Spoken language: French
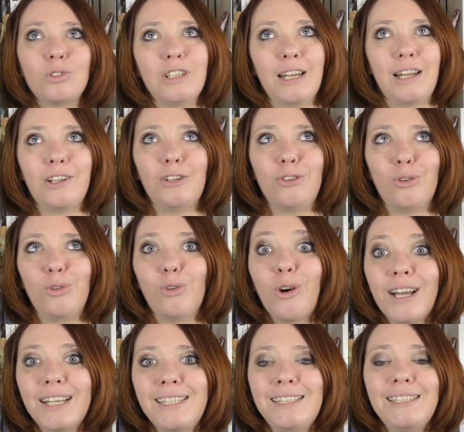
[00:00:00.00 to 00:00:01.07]
le,
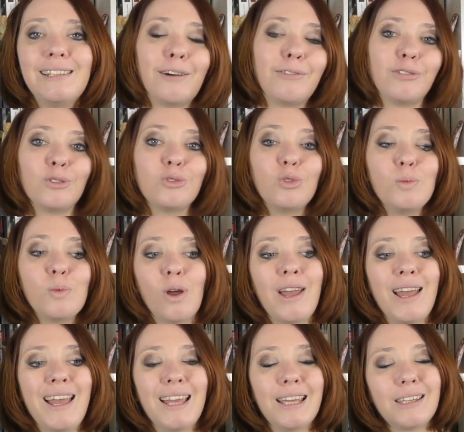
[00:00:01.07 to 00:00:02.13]
récit d'un fantôme
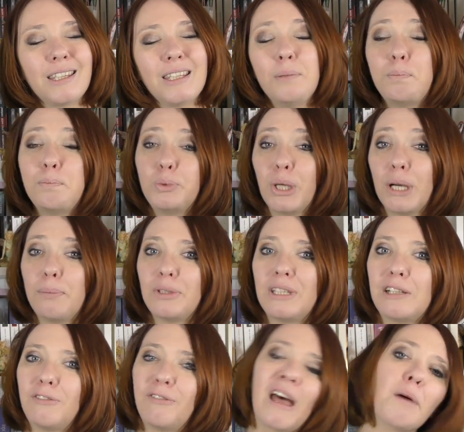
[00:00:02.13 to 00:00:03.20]
qui pourrait
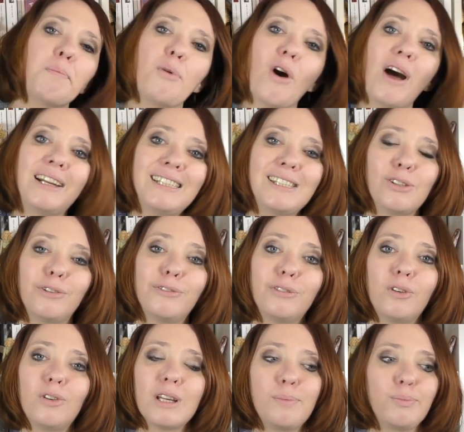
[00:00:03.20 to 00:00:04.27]
peut-être faire peur à des
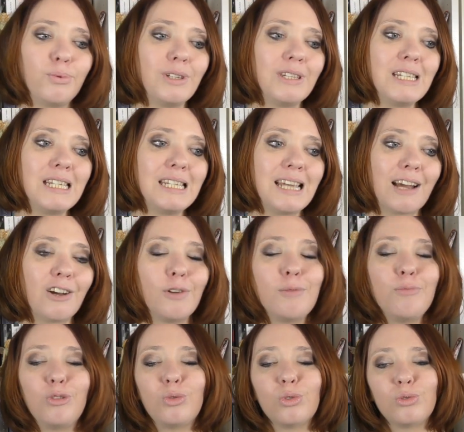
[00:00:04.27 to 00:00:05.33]
enfants et puis il y a quand
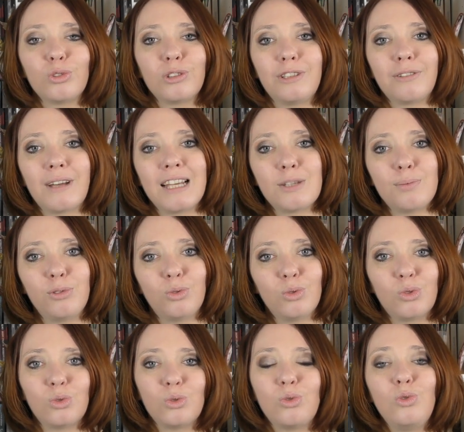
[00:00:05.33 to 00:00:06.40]
même une tournure des phrases
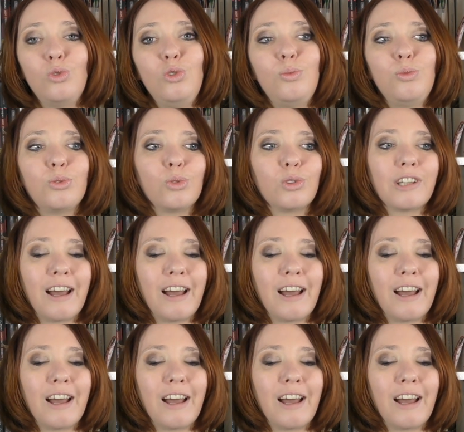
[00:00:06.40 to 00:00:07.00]
plutôt soutenue, plutôt